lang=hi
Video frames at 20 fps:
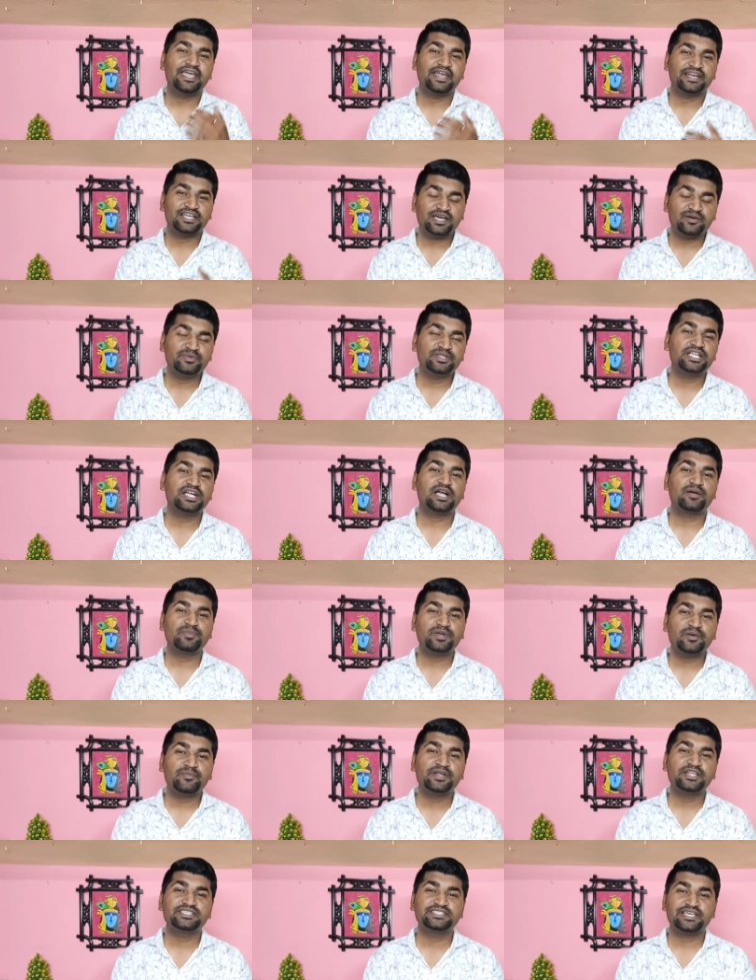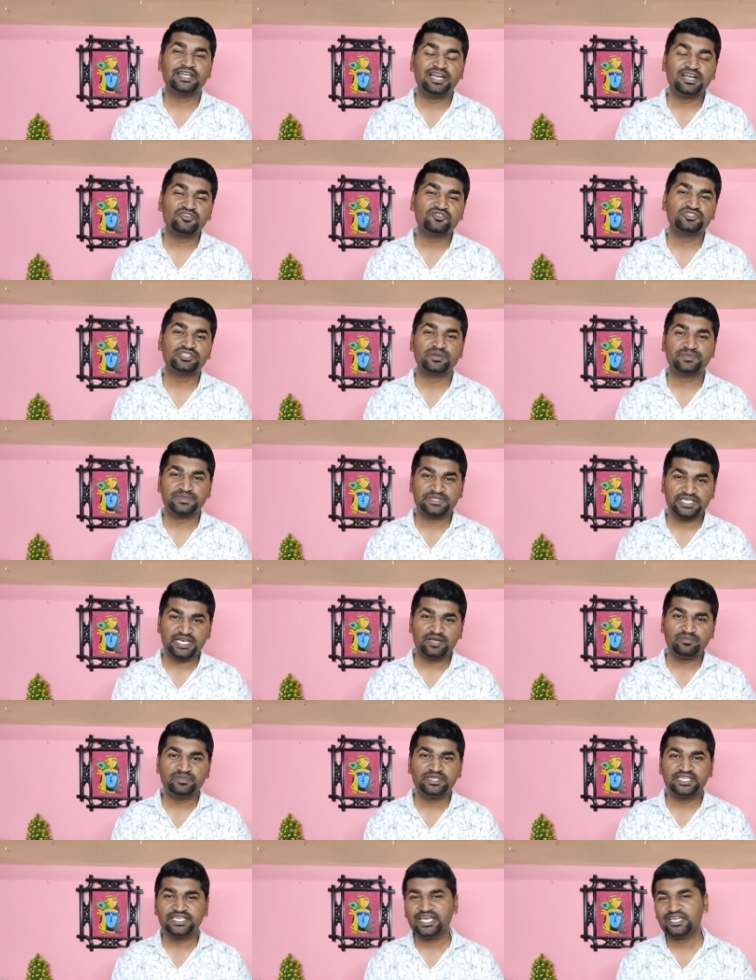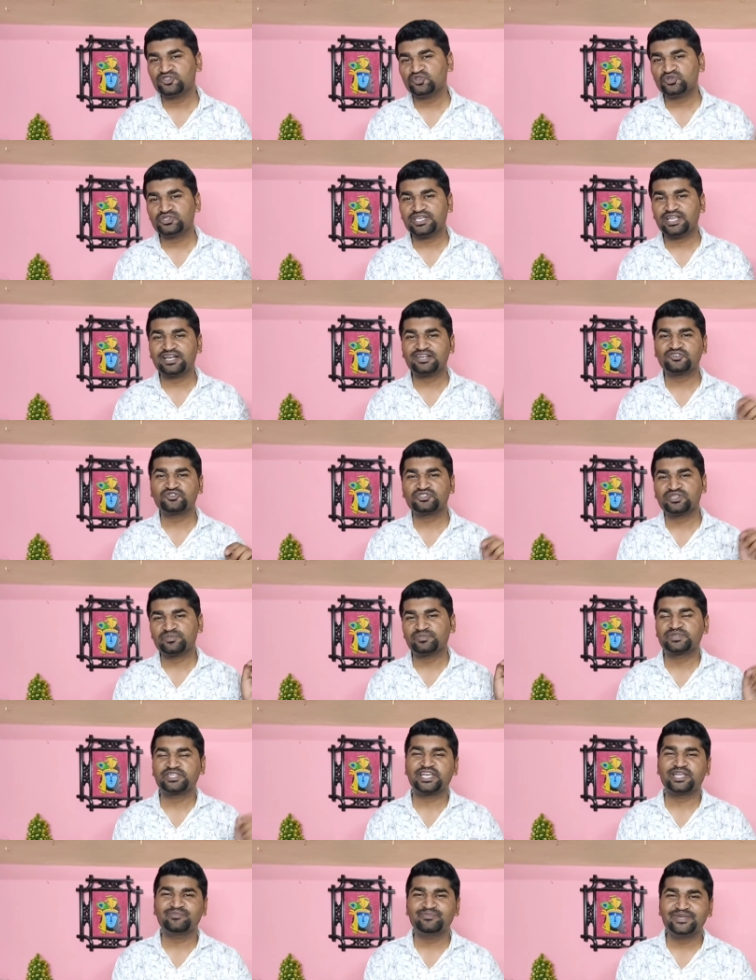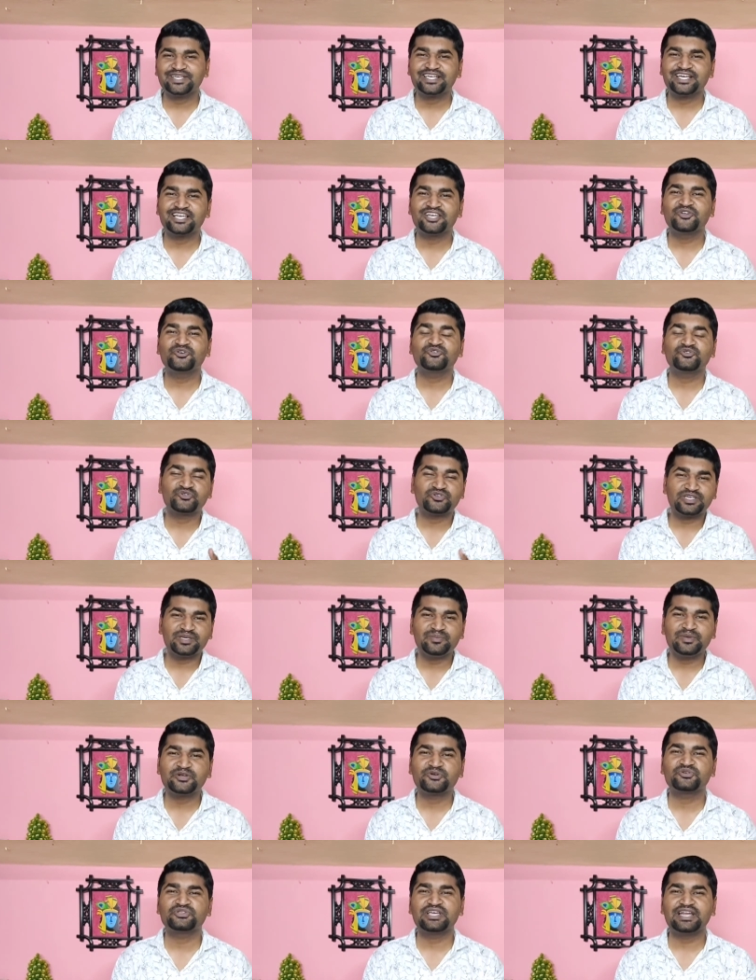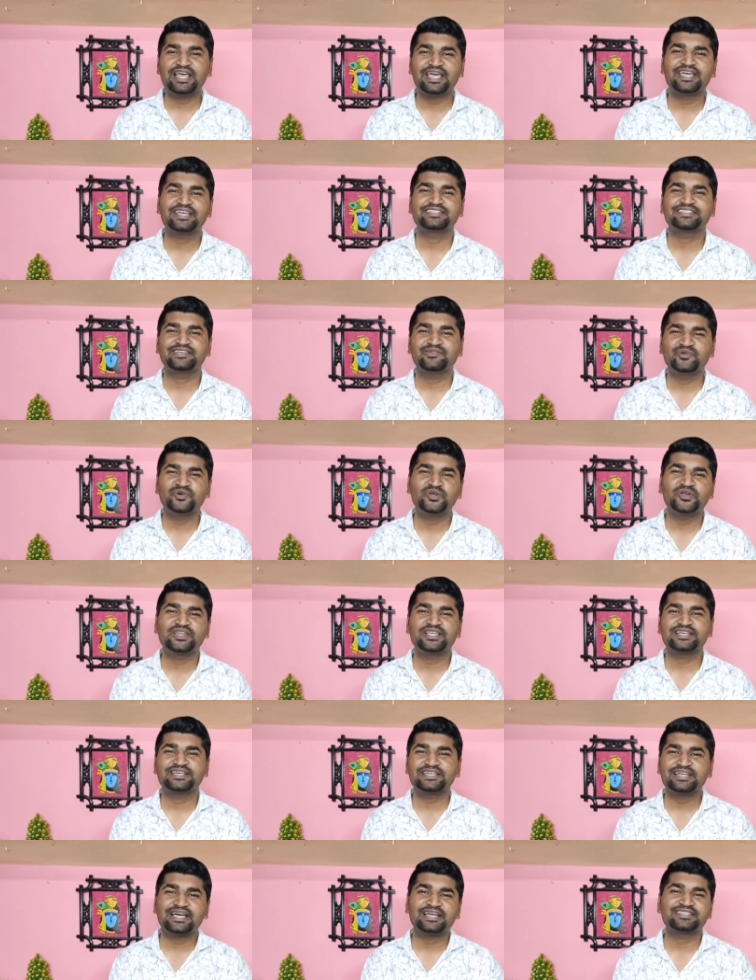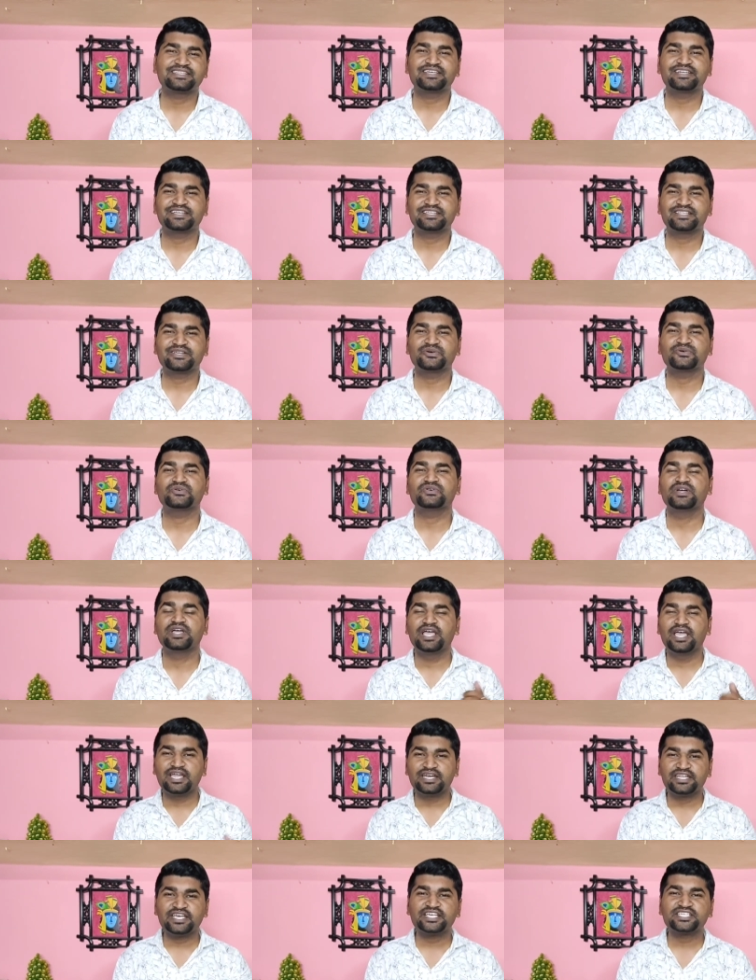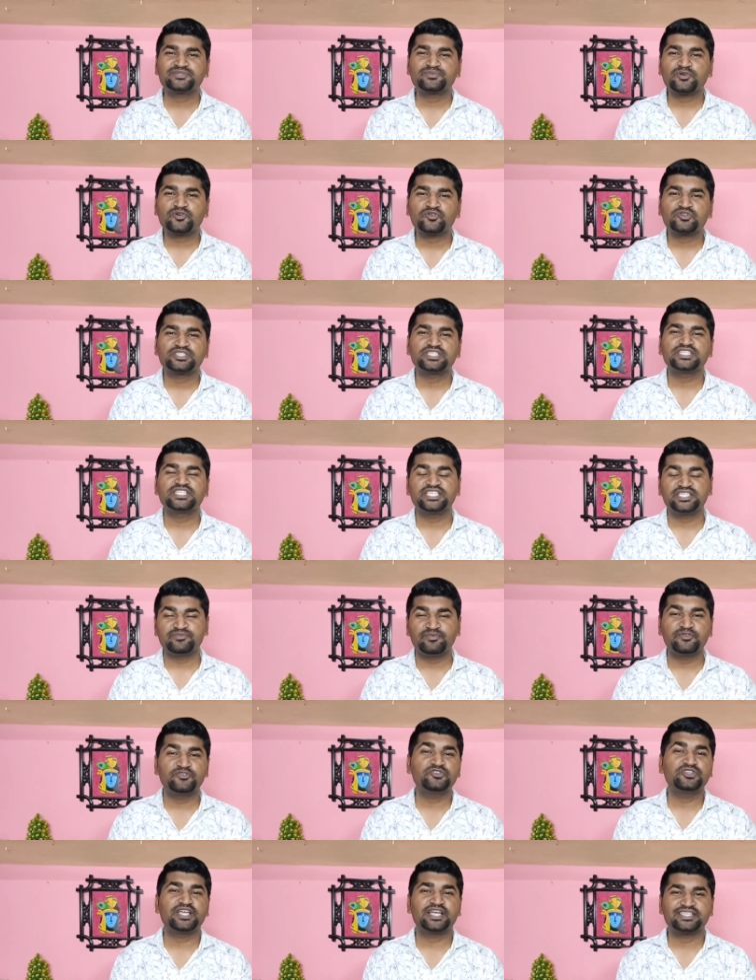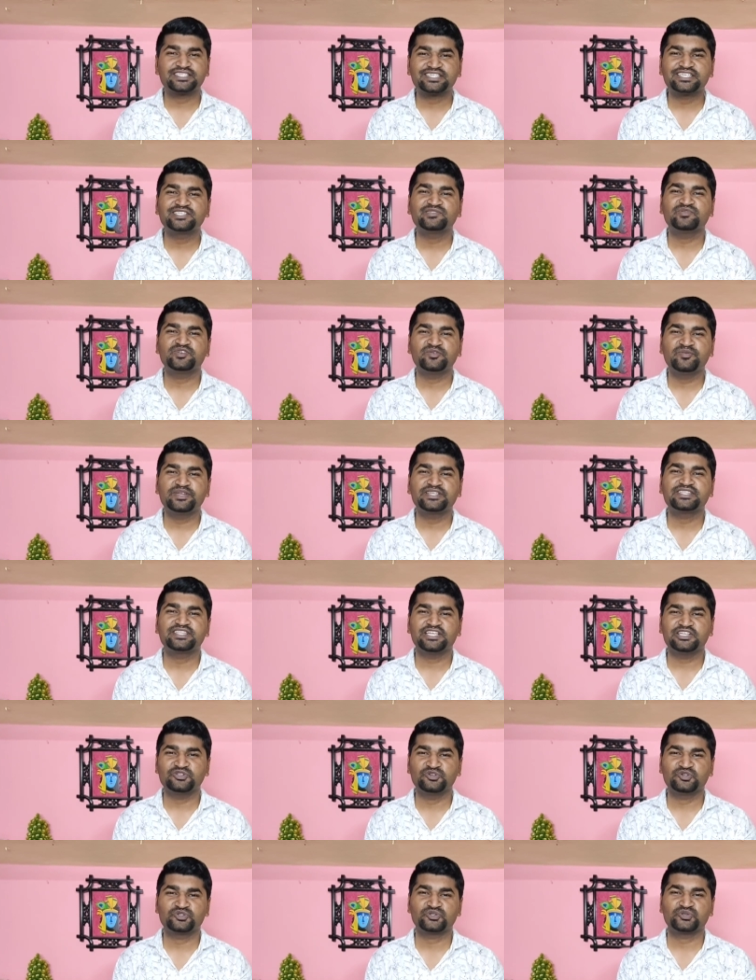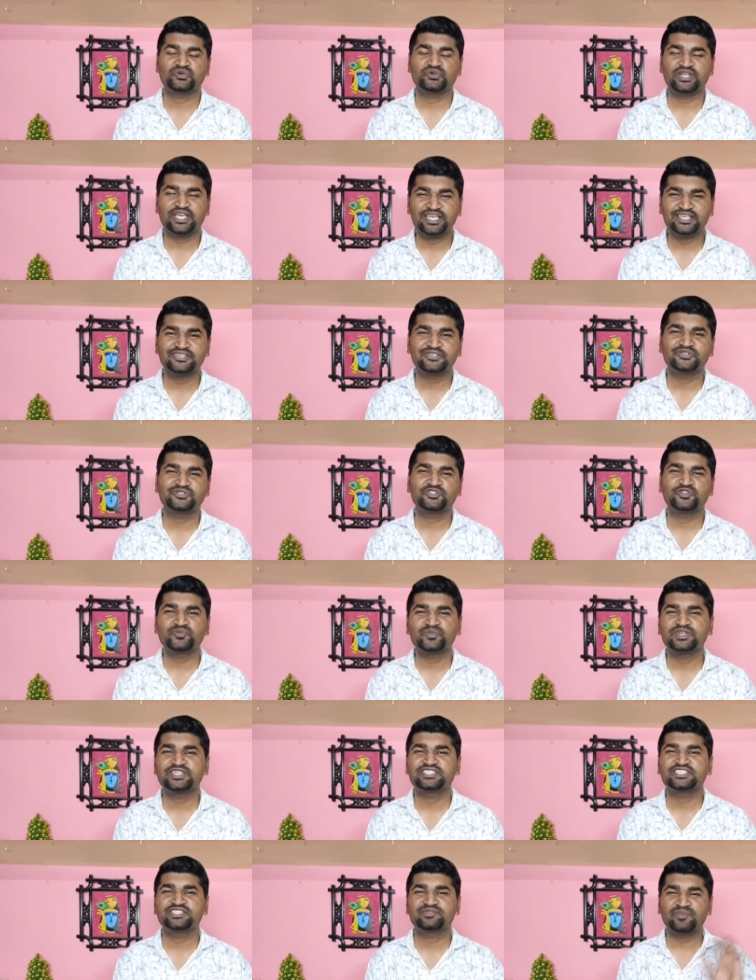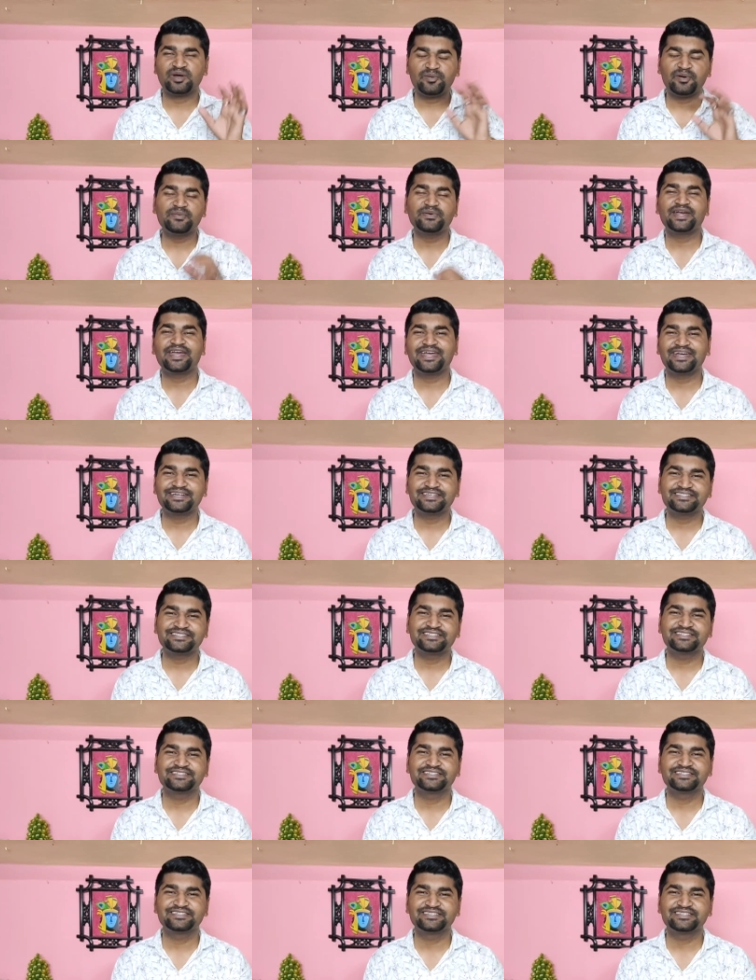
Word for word: एंड अभी तक आपने हमारे चैनल को सब्सक्राइब नहीं किया है तो चैनल को सब्सक्राइब भी कर लो क्योंकि मैं रोजाना ऐसे ही वीडियो लेकर आता रहता हूँ थैंक्स फॉर वॉचिंग दिस वीडियो आज के इस वीडियो में इतना दोस्तों थैंक यू सो मच बाय बाय फ्रेंड्स